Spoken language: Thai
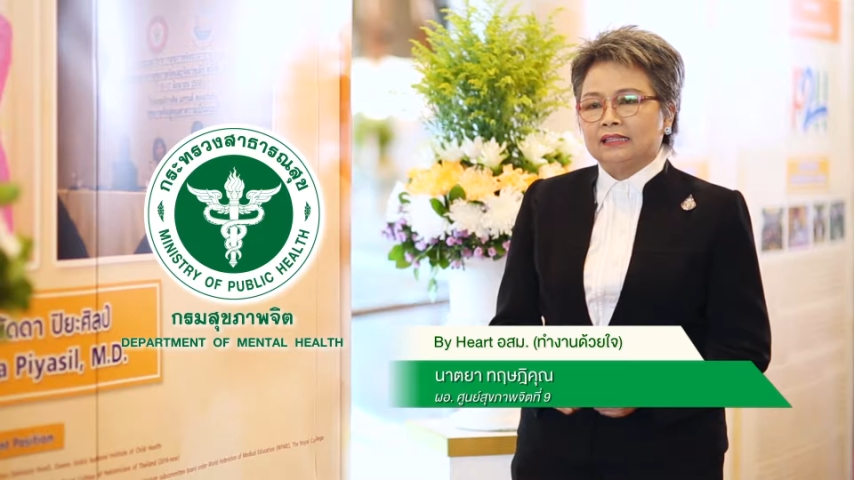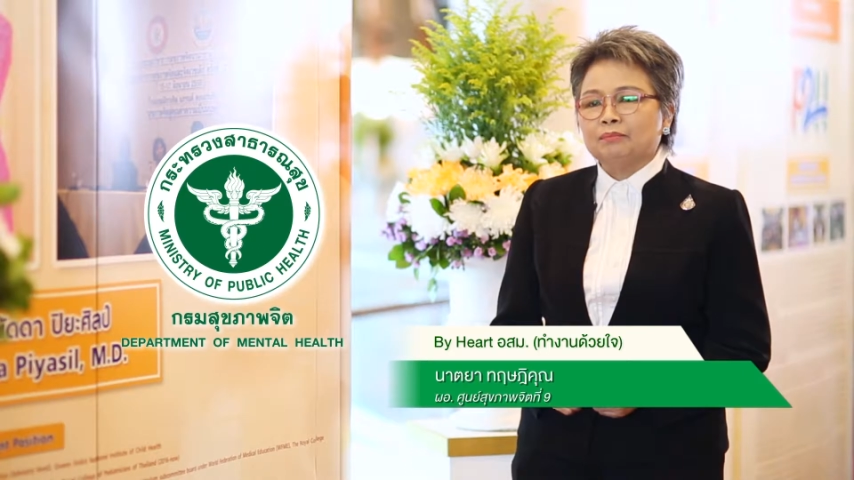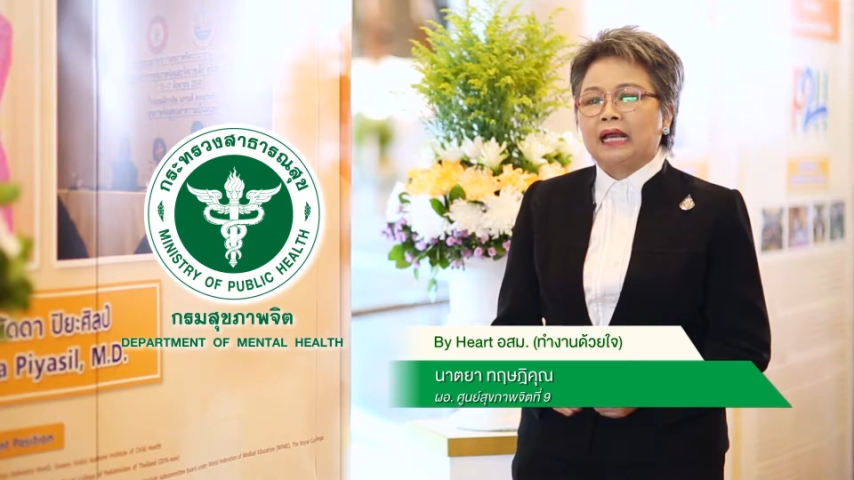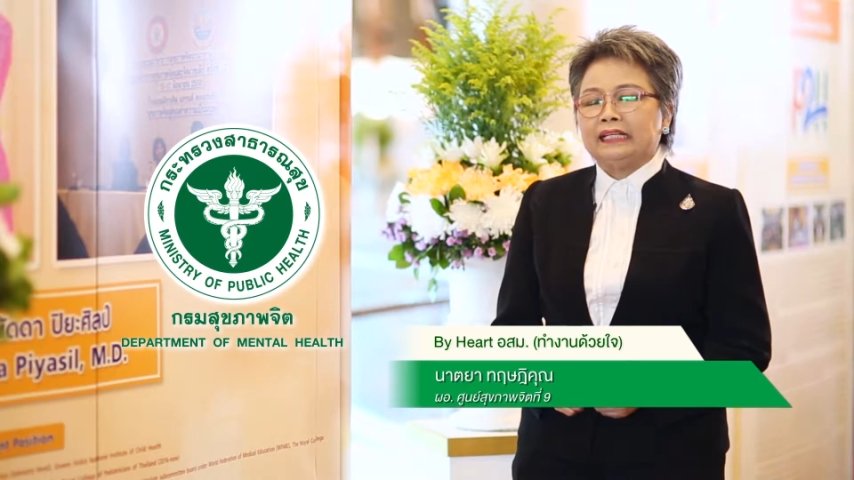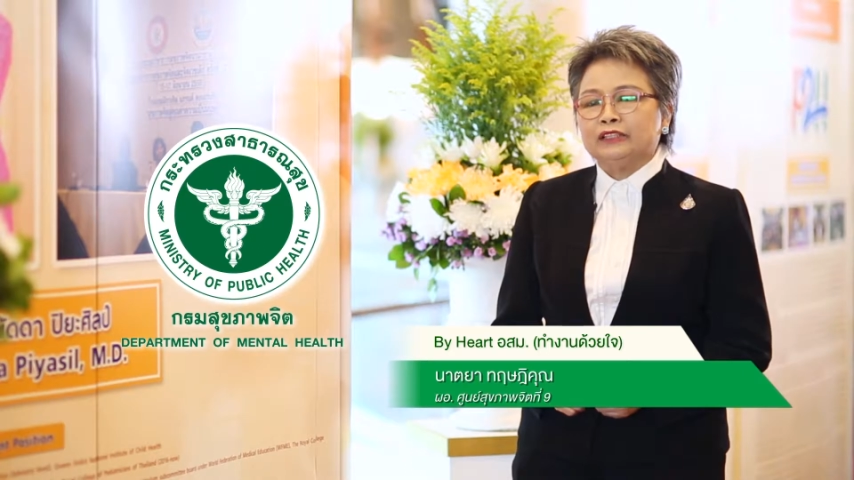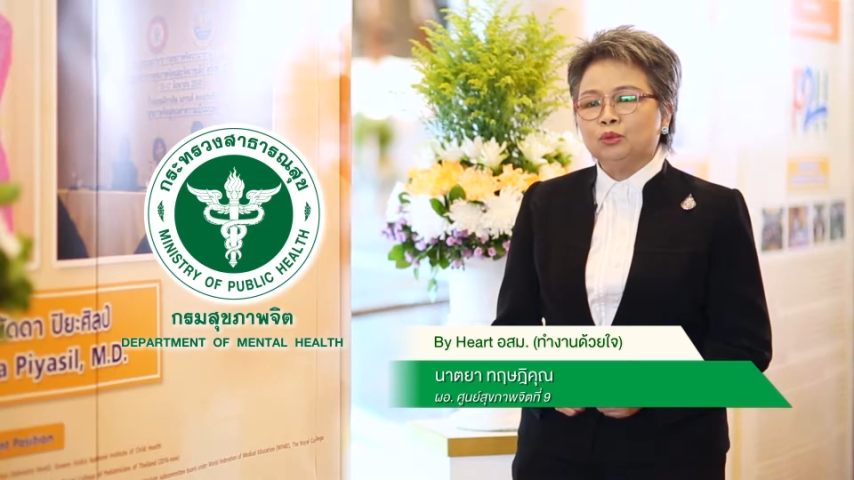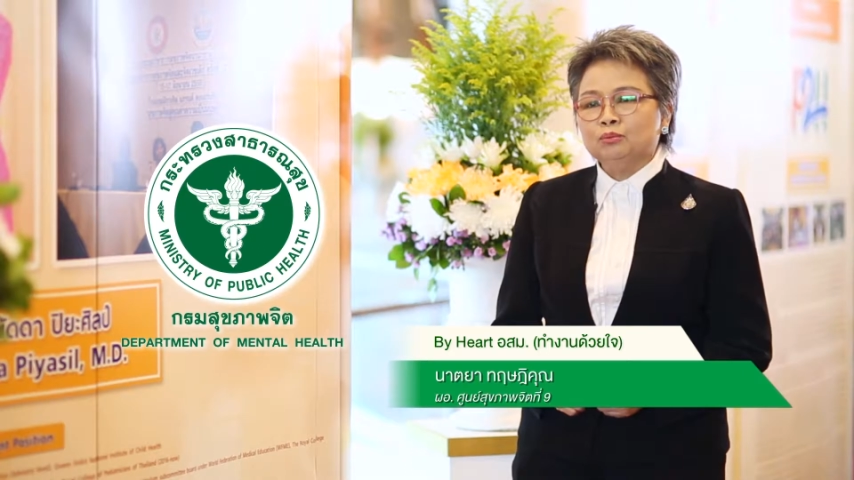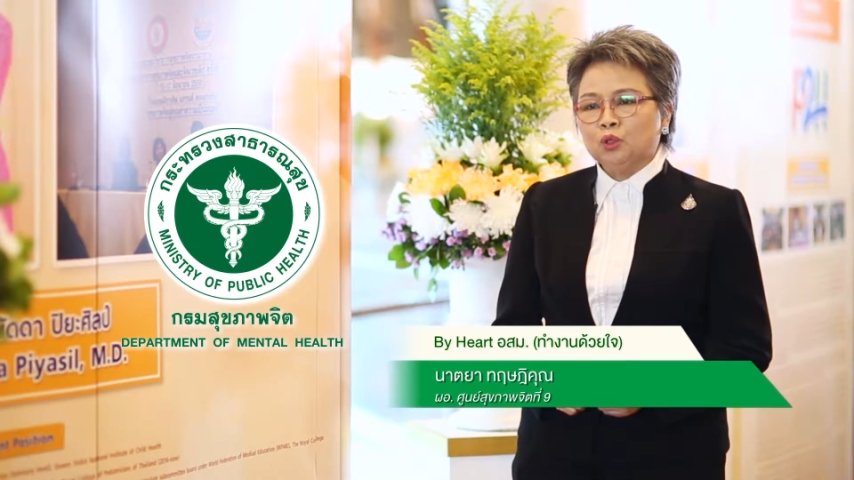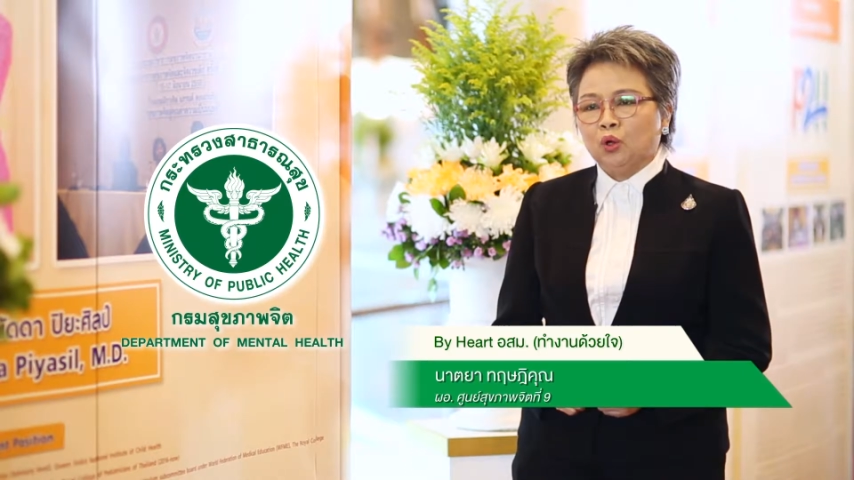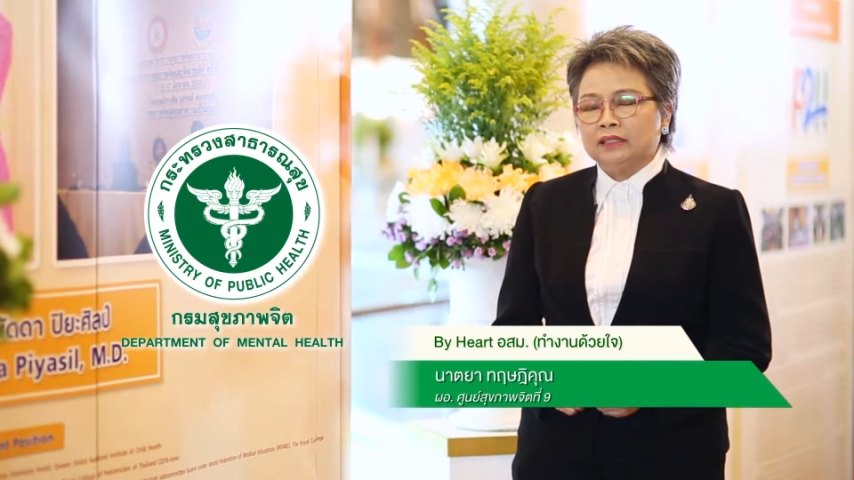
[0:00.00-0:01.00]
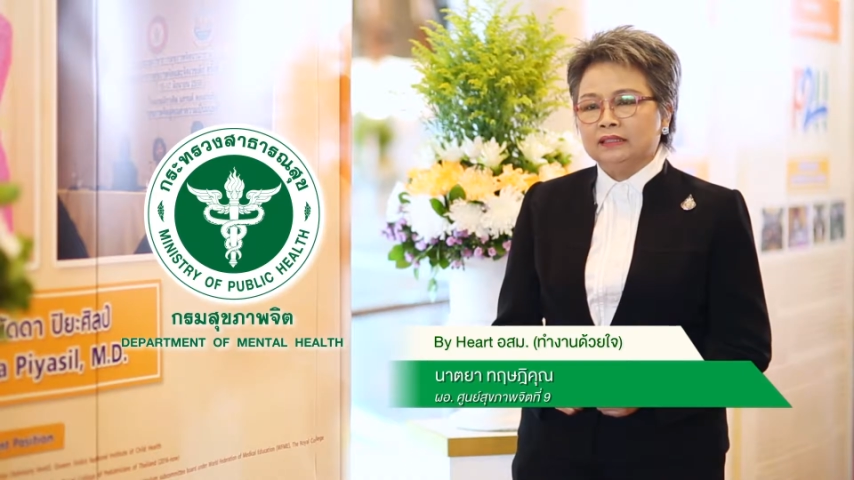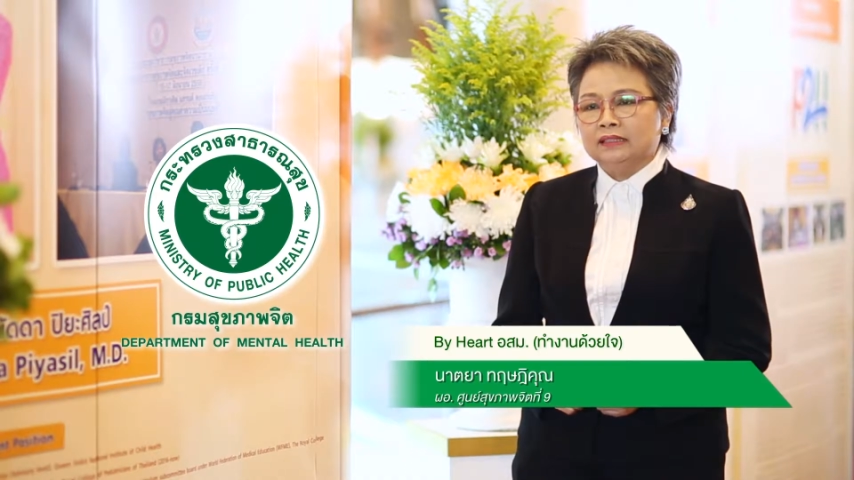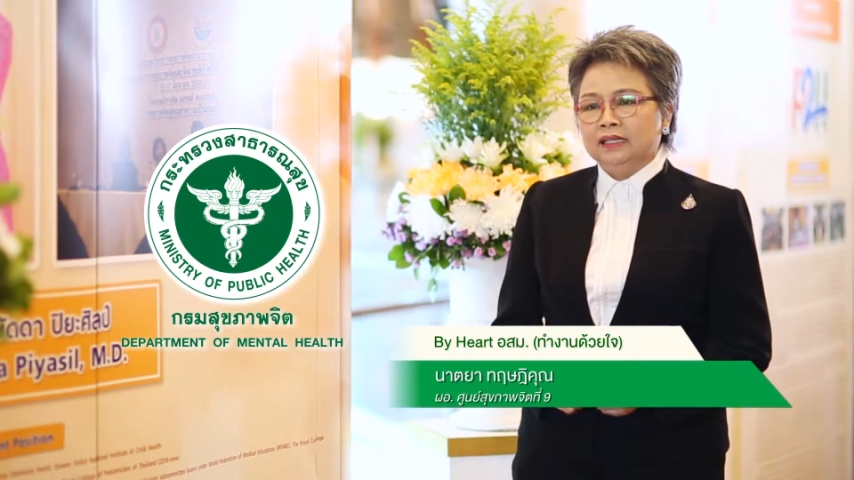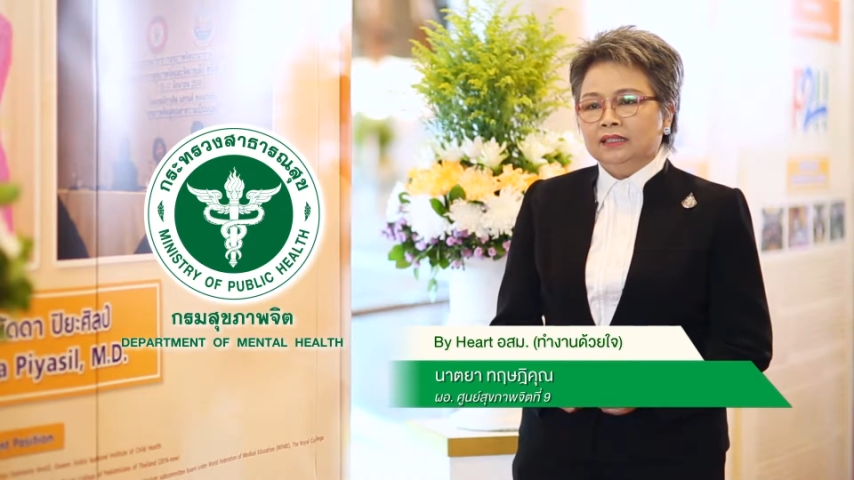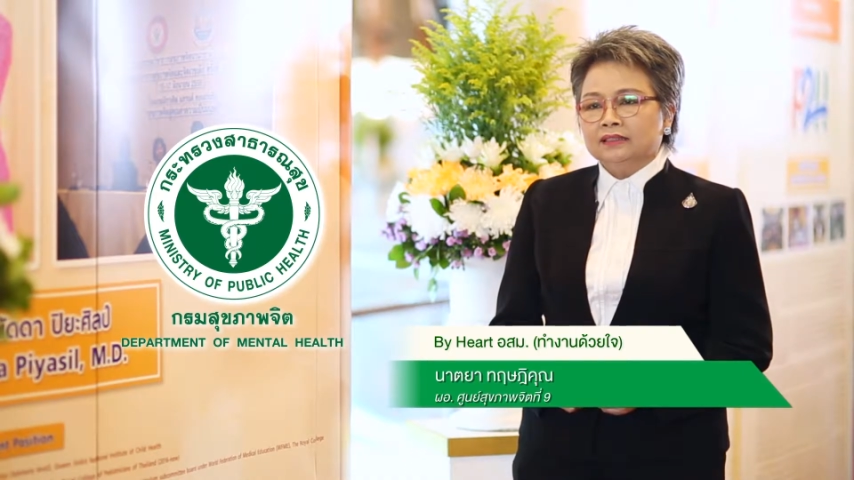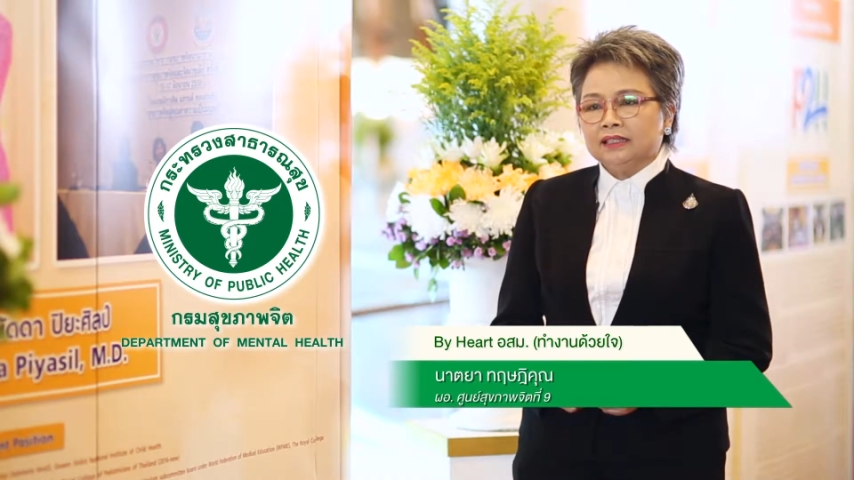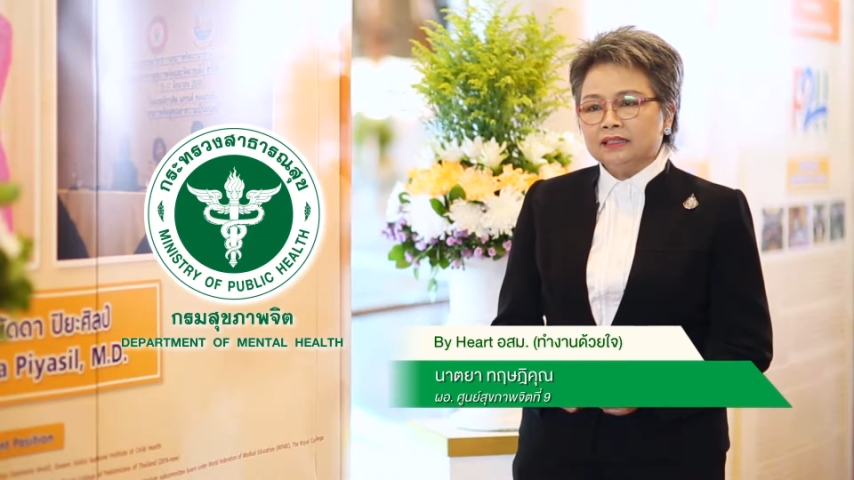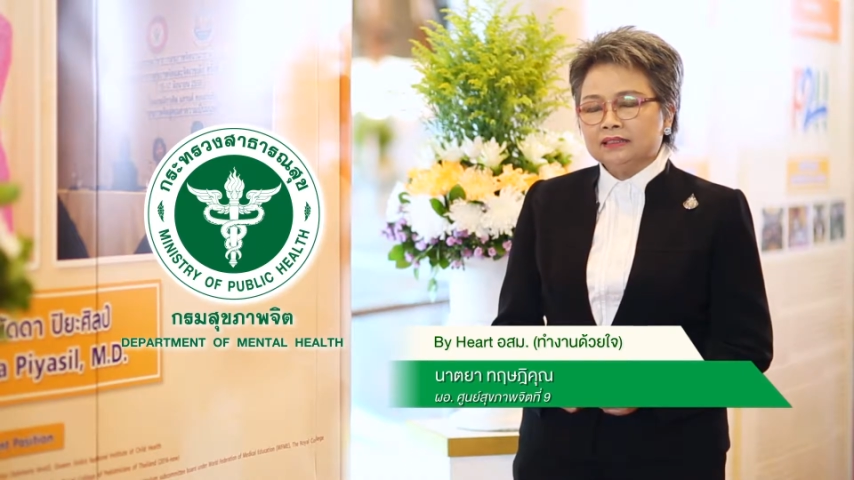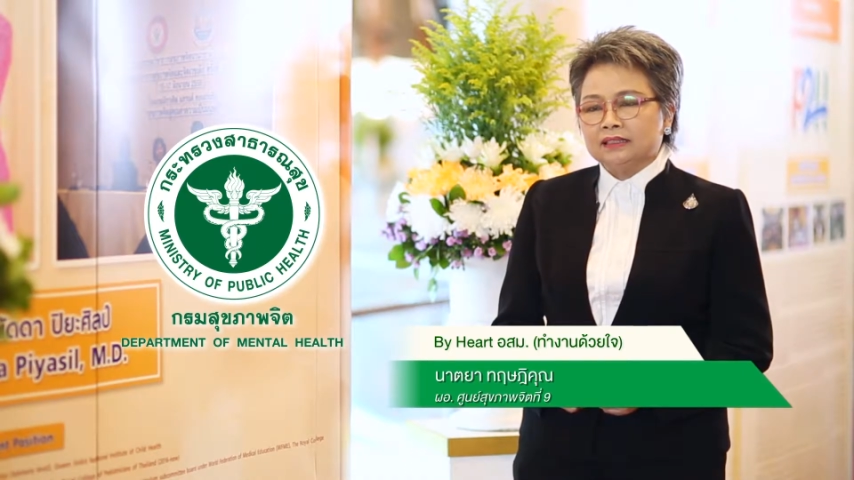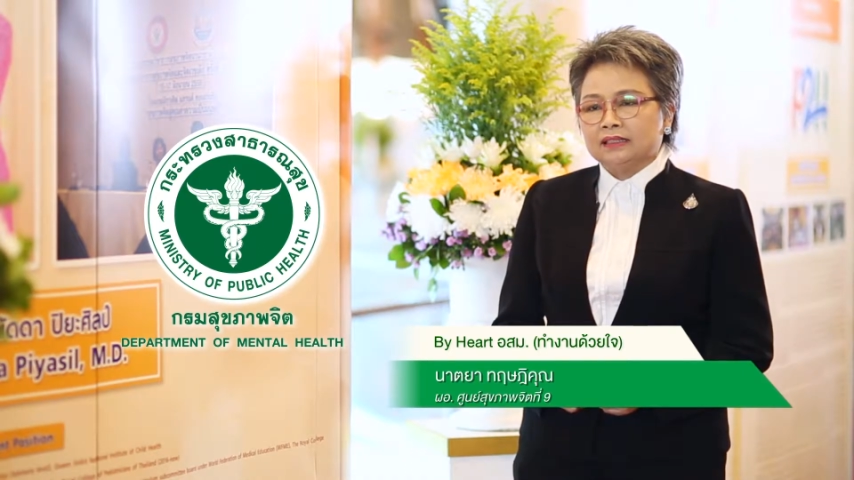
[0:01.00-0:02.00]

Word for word: ทำงานในชุมชน ซึ่ง